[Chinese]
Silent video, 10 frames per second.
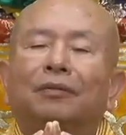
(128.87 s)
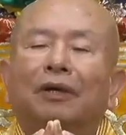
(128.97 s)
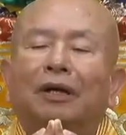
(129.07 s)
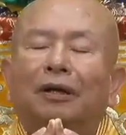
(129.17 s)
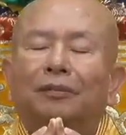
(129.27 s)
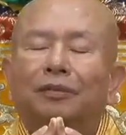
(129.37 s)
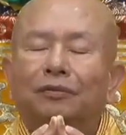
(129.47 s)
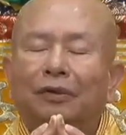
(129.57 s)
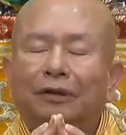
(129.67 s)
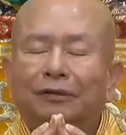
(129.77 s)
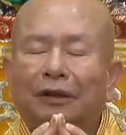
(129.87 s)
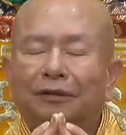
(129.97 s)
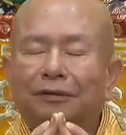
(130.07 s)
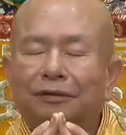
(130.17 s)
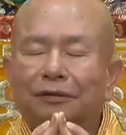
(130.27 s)
么普王
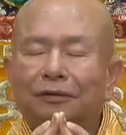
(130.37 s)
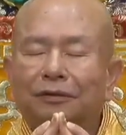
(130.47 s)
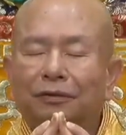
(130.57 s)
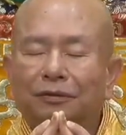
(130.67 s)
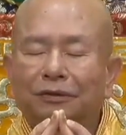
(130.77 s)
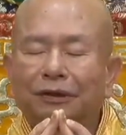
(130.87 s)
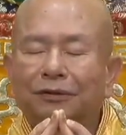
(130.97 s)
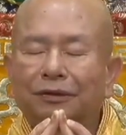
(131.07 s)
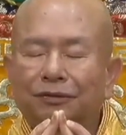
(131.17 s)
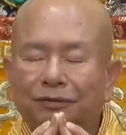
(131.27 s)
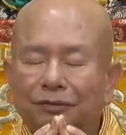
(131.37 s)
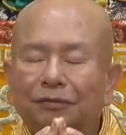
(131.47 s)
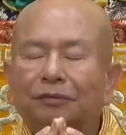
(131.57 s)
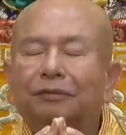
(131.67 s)
上师所见的事，